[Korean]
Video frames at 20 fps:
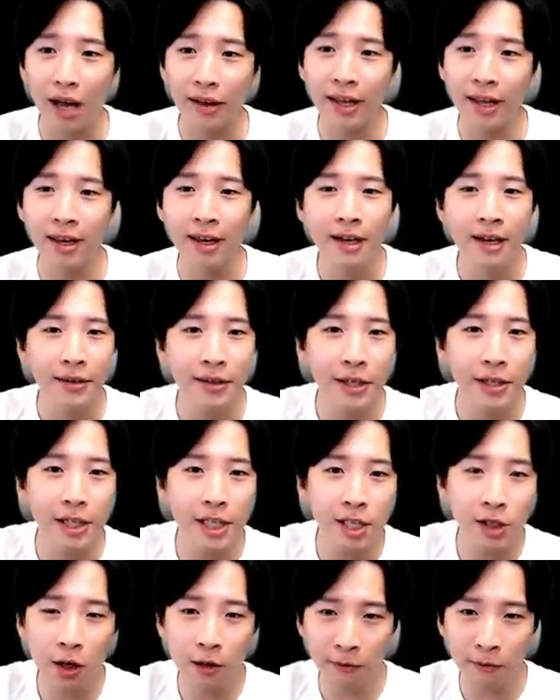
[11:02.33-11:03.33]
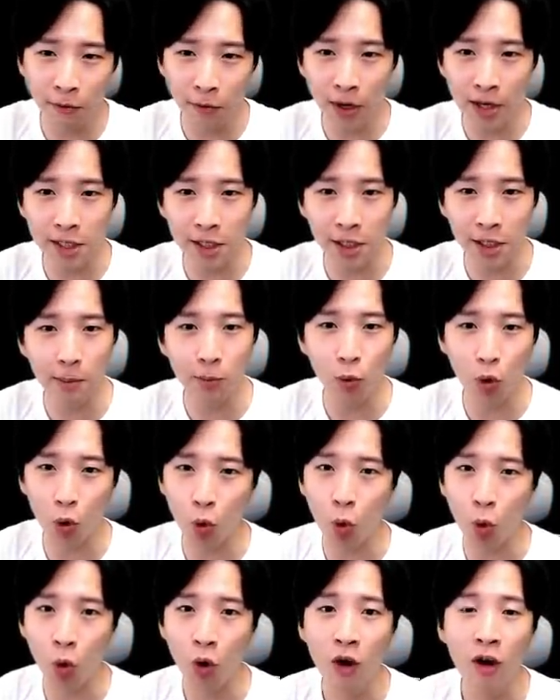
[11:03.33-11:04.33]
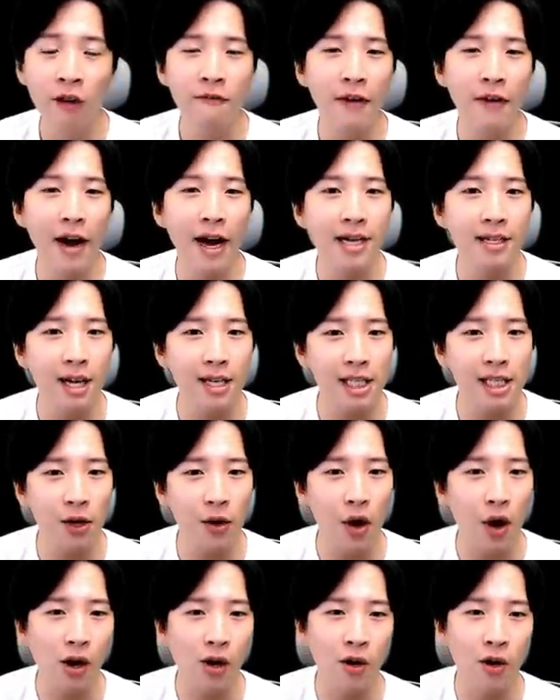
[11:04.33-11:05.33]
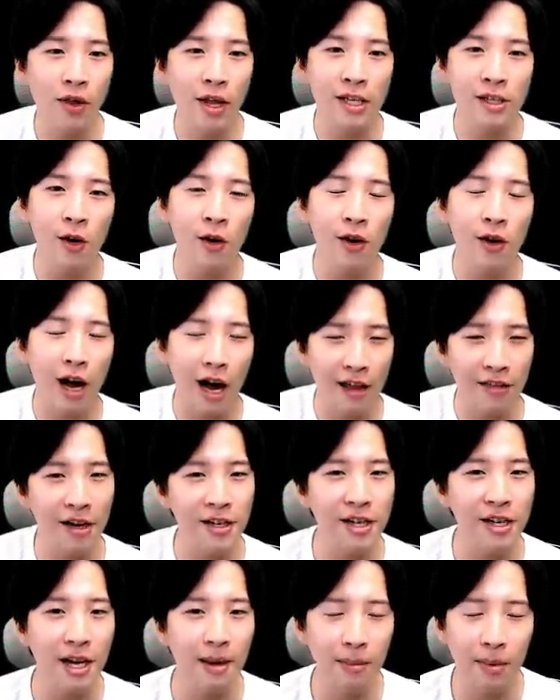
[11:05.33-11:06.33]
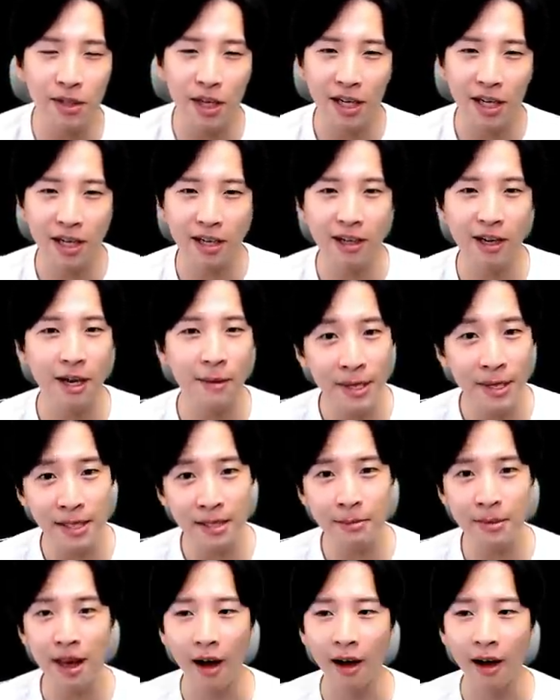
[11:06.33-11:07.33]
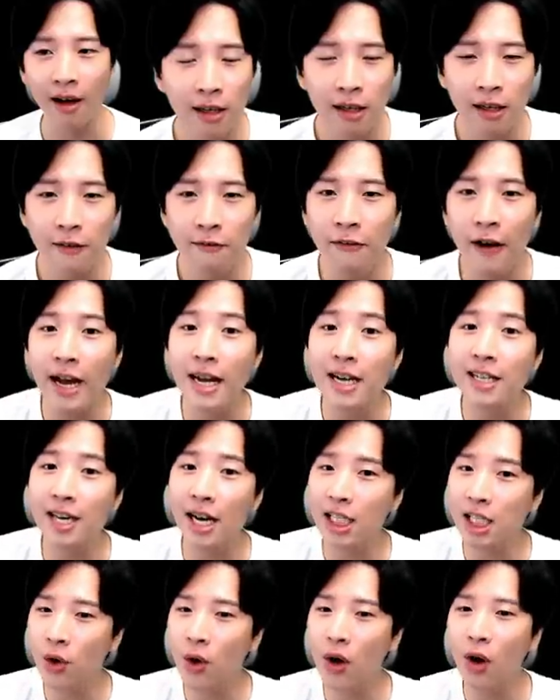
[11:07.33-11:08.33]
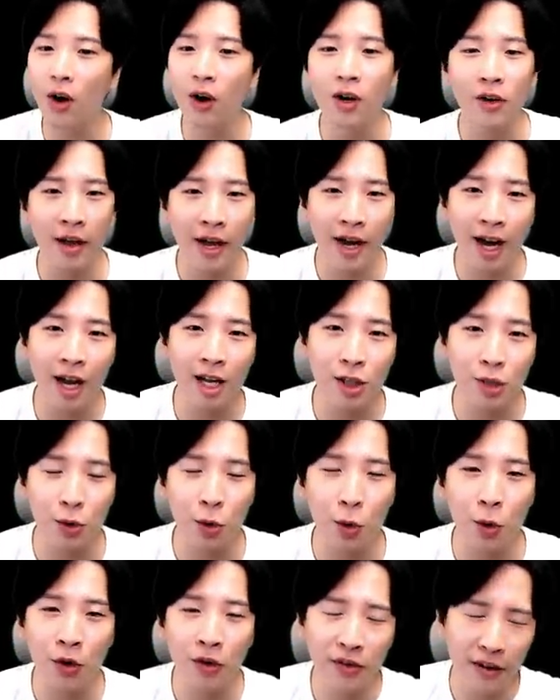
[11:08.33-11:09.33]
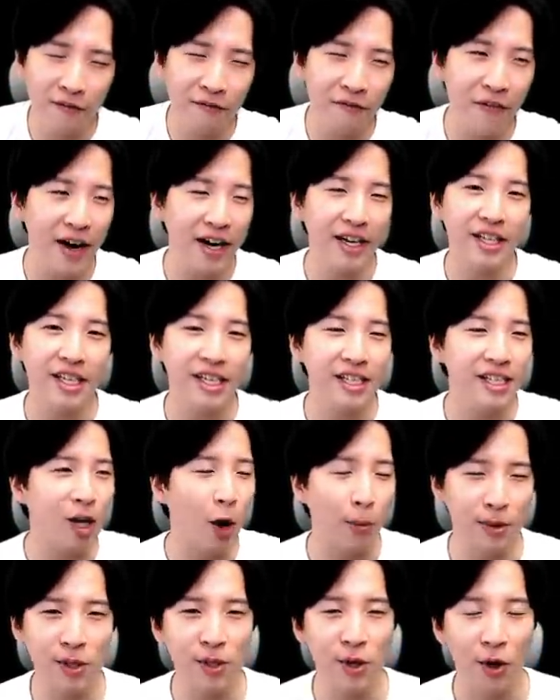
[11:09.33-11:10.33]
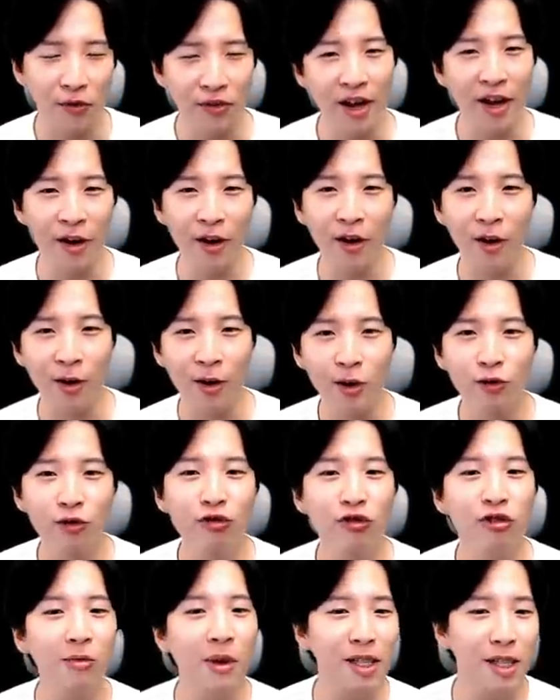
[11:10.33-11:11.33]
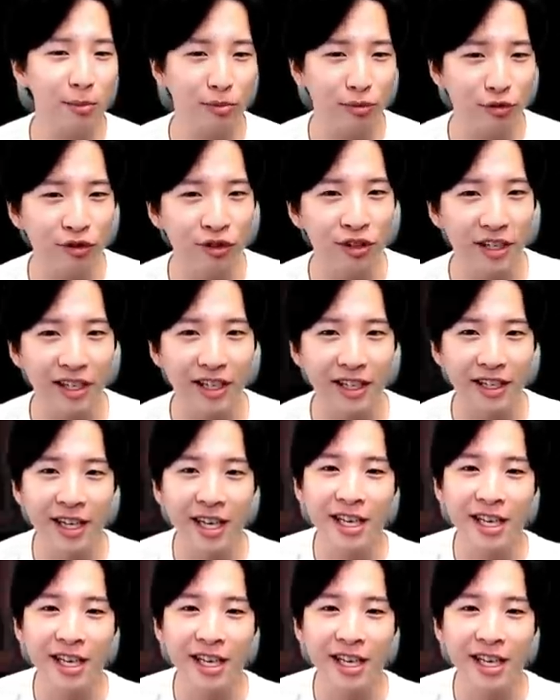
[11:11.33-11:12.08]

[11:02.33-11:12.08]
안에 디지털 포렌식이 뭐고 파일 삭제와 관련해서 간단히 한번 얘기를 해봤습니다. 이 파일 삭제와 관련해가지고 내 파일이 진짜 없어졌나요? 궁금하신 분들은